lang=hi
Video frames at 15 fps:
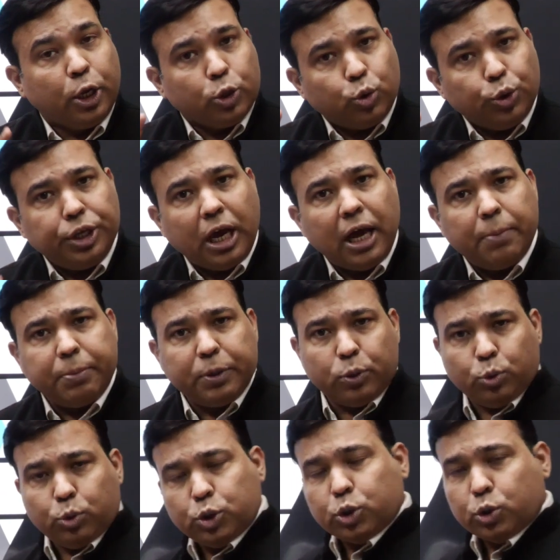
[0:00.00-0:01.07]
तो यहाँ पर
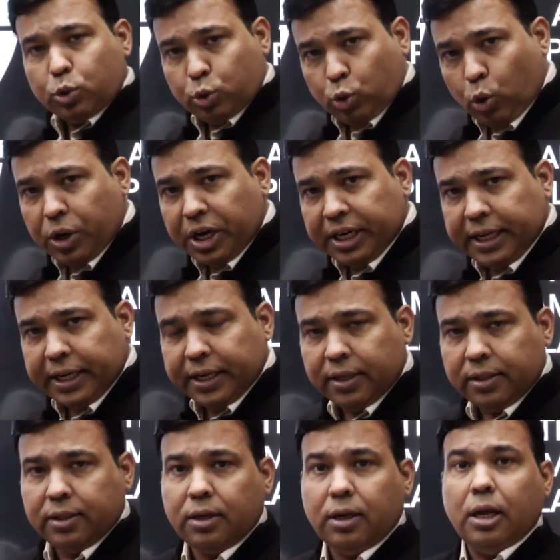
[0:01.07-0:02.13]
उस दो घंटे के
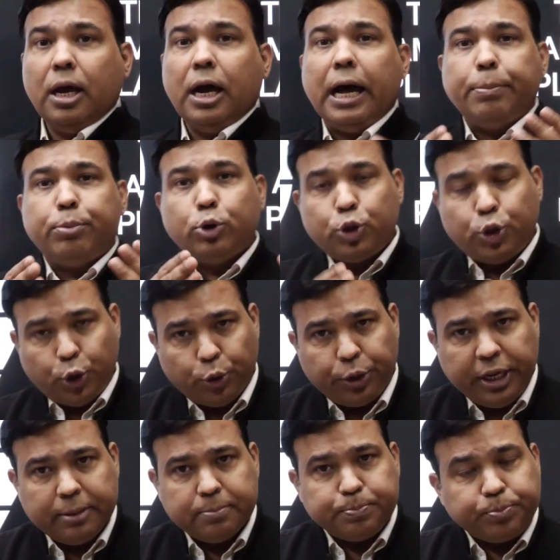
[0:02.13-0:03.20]
अंदर आपको
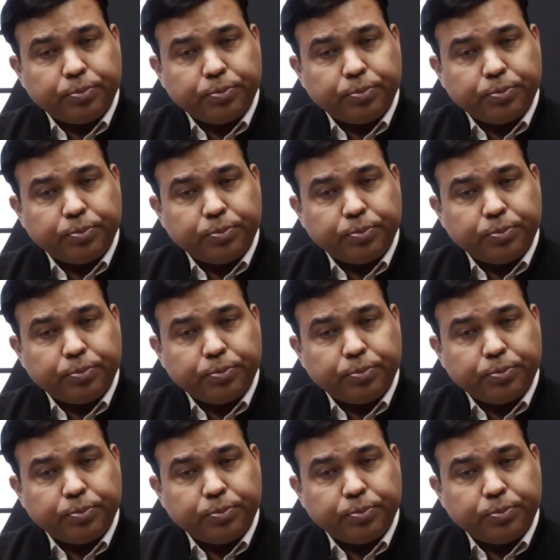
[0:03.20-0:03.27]
थ्योरी